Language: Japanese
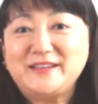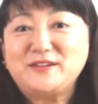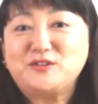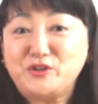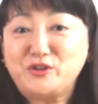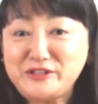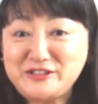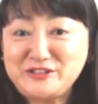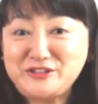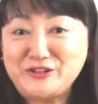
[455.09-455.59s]

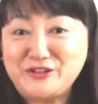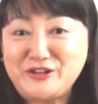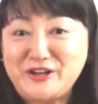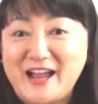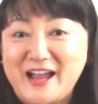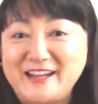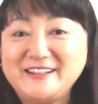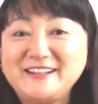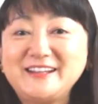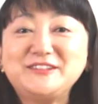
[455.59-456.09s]
ご視
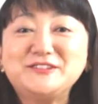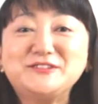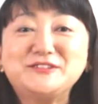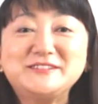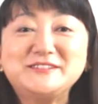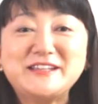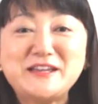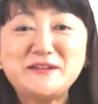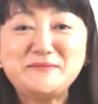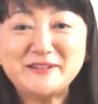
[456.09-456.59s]
聴ありがとう
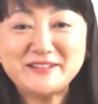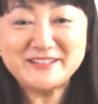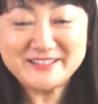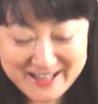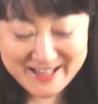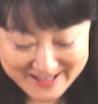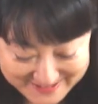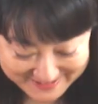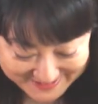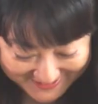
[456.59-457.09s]
ございま
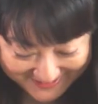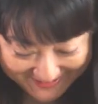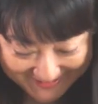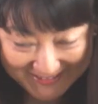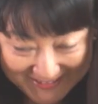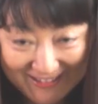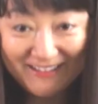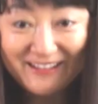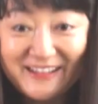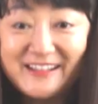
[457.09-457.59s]
した。
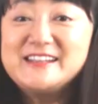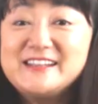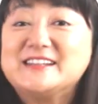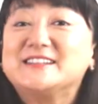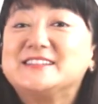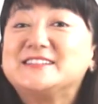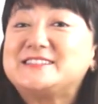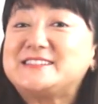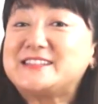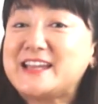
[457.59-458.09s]

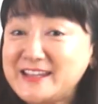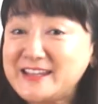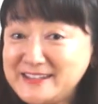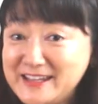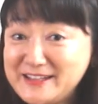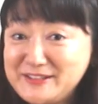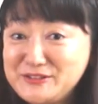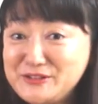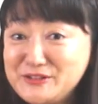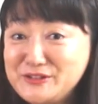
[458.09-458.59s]

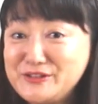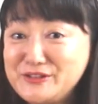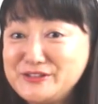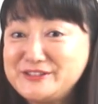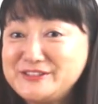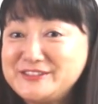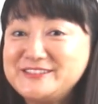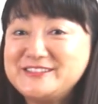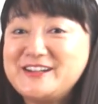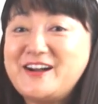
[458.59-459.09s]
チャンネル登
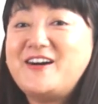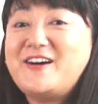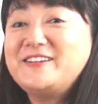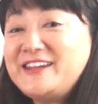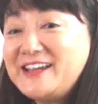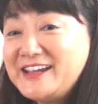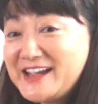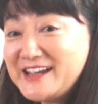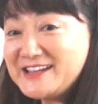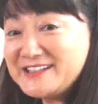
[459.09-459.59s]
録お
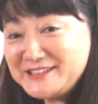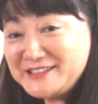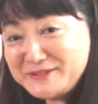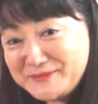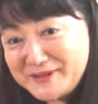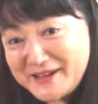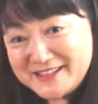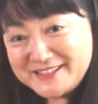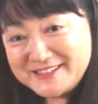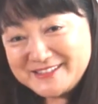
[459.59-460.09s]
願いし
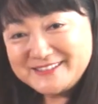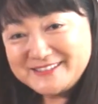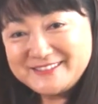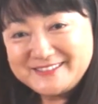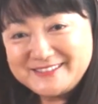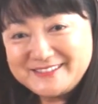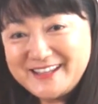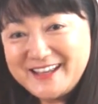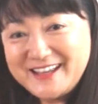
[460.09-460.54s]
ます。